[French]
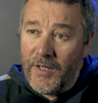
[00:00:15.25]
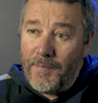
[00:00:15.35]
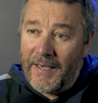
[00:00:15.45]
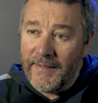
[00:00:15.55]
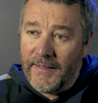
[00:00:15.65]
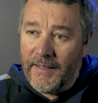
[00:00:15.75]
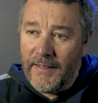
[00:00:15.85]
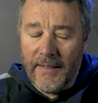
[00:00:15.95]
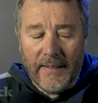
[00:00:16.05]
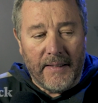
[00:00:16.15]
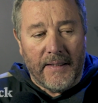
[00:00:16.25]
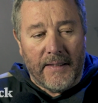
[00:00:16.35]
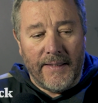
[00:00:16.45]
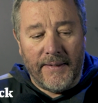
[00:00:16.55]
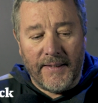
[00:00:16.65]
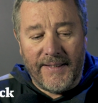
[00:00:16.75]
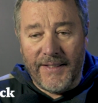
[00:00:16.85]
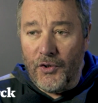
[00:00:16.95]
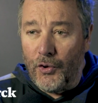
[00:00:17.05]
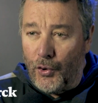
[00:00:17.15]
liberté, des
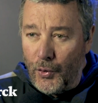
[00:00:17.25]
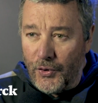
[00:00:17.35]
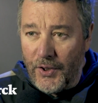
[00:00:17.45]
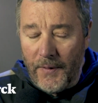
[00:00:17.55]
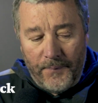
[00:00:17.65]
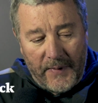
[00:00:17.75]
interstices de doute,